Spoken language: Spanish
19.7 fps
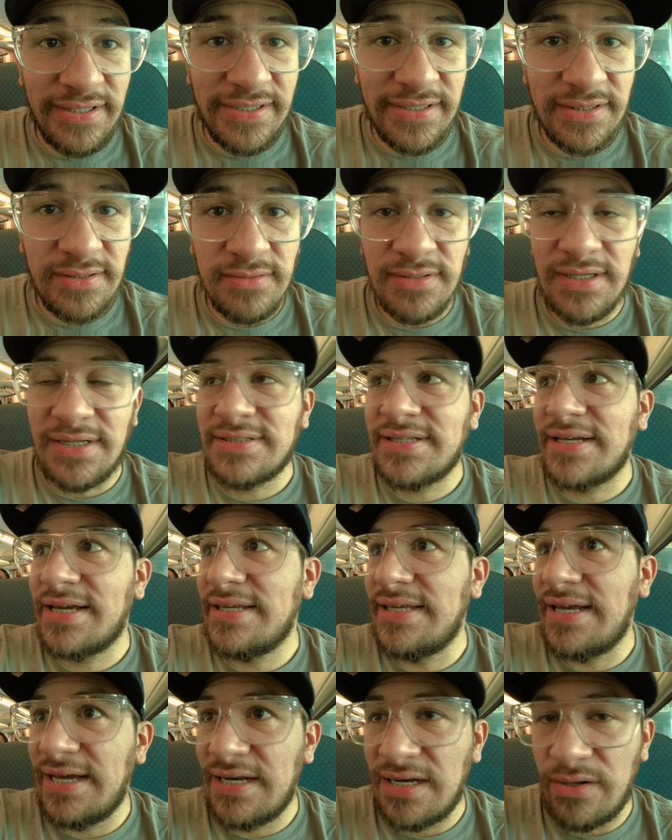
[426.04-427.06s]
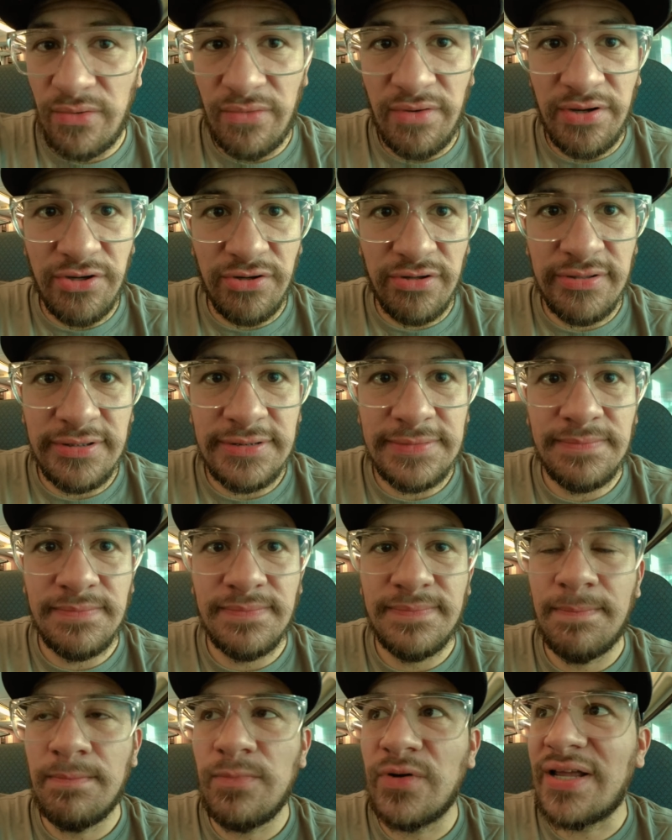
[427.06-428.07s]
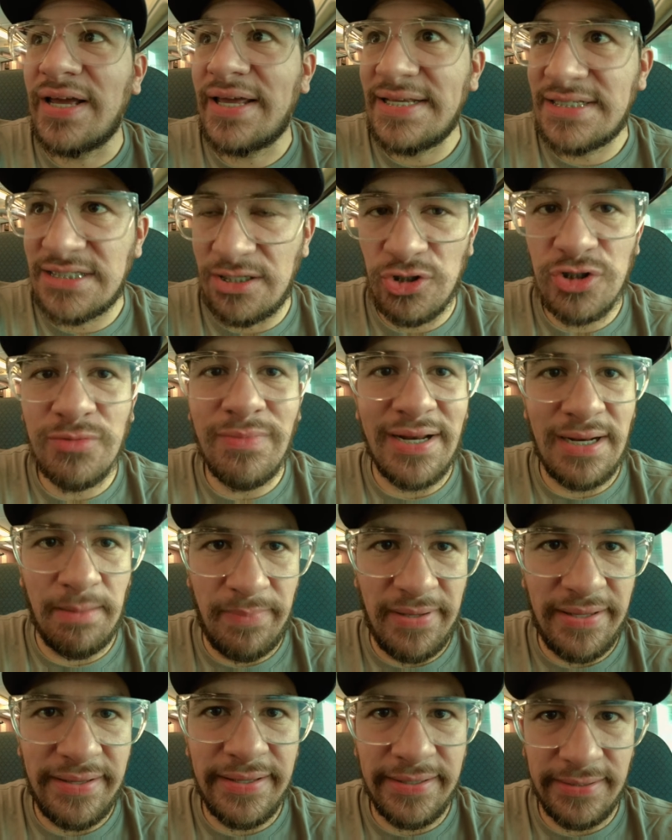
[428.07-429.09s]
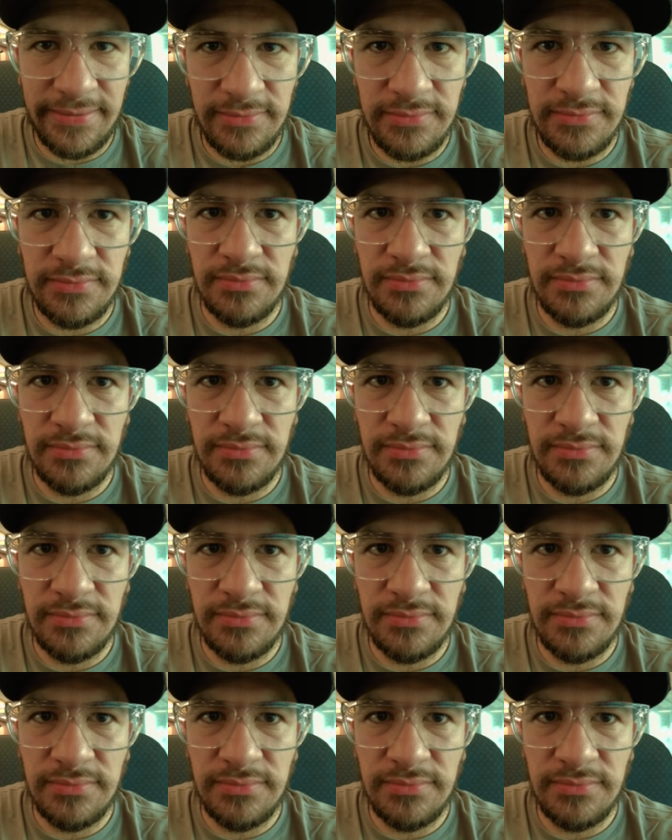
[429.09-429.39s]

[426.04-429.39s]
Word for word: ticket hasta que lleguen a Nueva York y aquí se los van a pedir.